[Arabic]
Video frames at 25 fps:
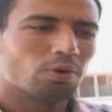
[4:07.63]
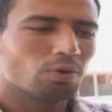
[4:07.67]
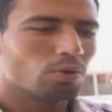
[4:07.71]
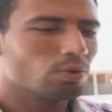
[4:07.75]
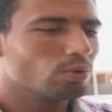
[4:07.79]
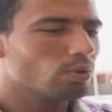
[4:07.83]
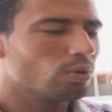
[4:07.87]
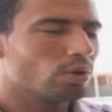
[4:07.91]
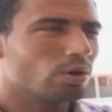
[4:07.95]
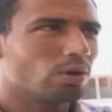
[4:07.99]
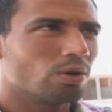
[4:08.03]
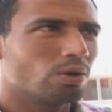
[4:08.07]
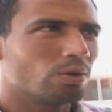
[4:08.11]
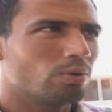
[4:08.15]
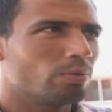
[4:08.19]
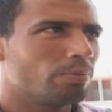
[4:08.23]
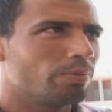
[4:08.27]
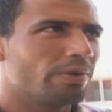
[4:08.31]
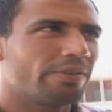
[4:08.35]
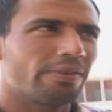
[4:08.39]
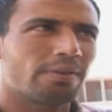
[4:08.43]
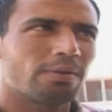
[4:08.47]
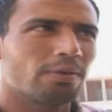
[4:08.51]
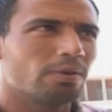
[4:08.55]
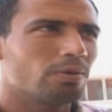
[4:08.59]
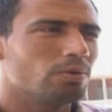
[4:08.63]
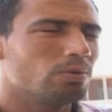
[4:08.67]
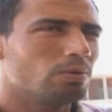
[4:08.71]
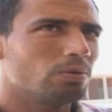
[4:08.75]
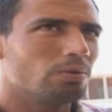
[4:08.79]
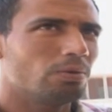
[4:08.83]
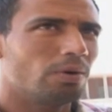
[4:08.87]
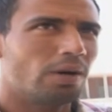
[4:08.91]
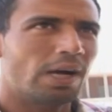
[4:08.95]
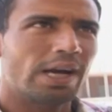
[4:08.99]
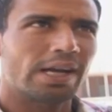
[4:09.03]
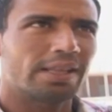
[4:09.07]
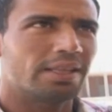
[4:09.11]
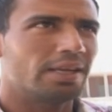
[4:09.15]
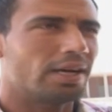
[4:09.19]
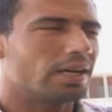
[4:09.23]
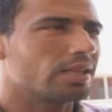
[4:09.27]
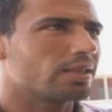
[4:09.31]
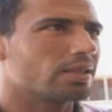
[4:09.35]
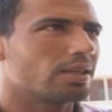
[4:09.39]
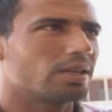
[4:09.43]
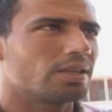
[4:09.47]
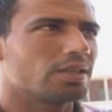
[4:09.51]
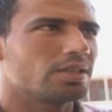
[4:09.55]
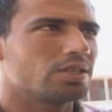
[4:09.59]
وعادي
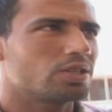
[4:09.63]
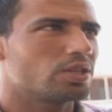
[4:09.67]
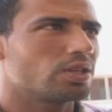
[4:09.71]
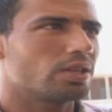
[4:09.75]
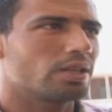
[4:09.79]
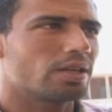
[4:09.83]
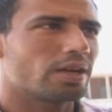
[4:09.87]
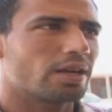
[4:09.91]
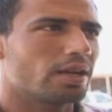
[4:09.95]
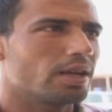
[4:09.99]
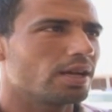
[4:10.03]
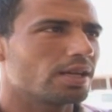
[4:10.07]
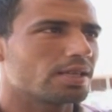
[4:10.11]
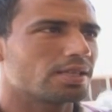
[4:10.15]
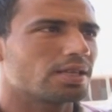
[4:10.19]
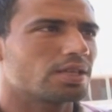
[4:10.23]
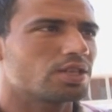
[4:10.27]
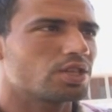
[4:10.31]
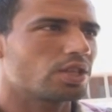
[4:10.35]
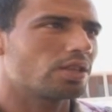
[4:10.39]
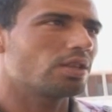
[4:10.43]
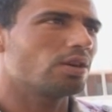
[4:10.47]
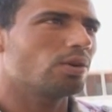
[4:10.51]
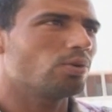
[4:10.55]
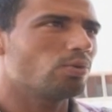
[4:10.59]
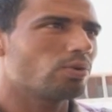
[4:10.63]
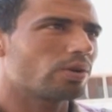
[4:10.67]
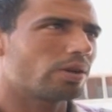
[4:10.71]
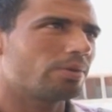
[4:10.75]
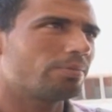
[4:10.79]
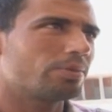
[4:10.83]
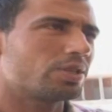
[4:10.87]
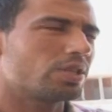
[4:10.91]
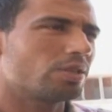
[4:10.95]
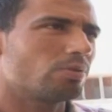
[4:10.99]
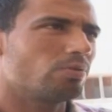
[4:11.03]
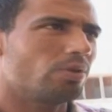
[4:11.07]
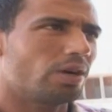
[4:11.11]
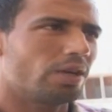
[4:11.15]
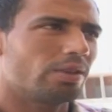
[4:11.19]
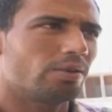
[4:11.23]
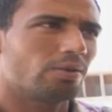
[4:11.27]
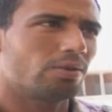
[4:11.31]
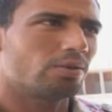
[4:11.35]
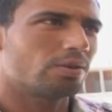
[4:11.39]
حتى كي يشد الرئاسه يشد هو خير ما يشد واحد